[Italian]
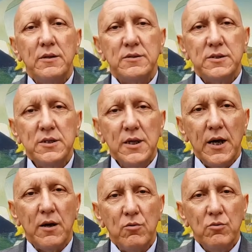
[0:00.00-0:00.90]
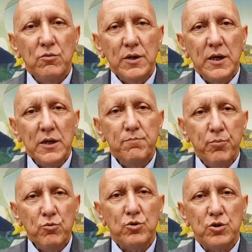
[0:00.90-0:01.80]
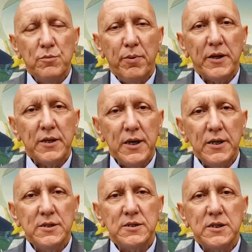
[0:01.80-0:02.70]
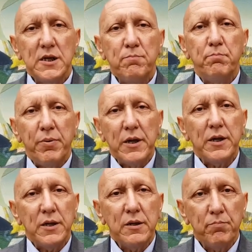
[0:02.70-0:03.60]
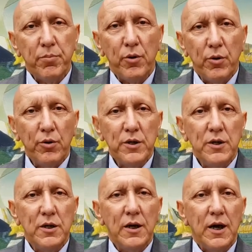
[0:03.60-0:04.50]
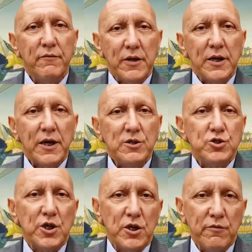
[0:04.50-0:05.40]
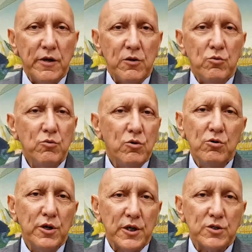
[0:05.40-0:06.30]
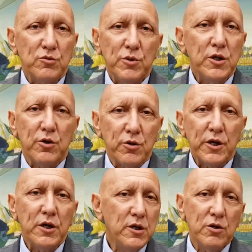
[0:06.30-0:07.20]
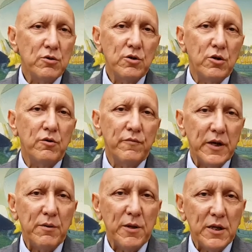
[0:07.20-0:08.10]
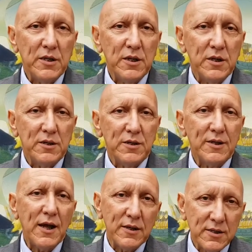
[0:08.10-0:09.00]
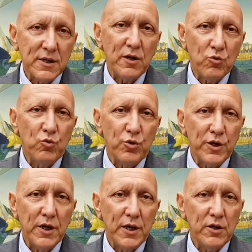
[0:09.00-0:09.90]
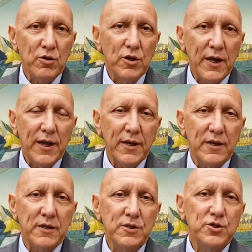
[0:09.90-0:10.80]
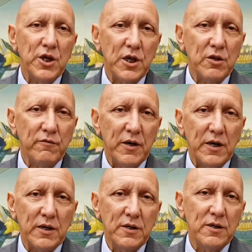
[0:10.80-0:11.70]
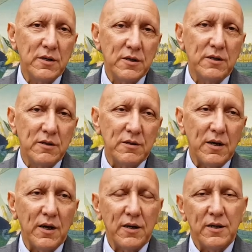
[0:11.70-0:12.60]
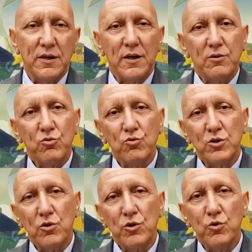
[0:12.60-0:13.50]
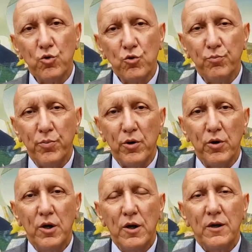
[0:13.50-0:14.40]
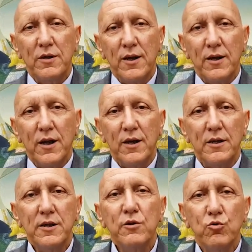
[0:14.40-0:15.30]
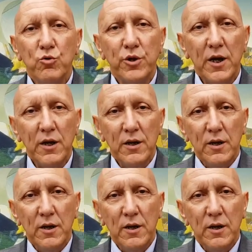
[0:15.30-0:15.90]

sia un, il punto di partenza per poi avere a Genova un congresso migliore e io do veramente tanti auguri ai colleghi di Genova, ai, ai, a tutto il gruppo della Liguria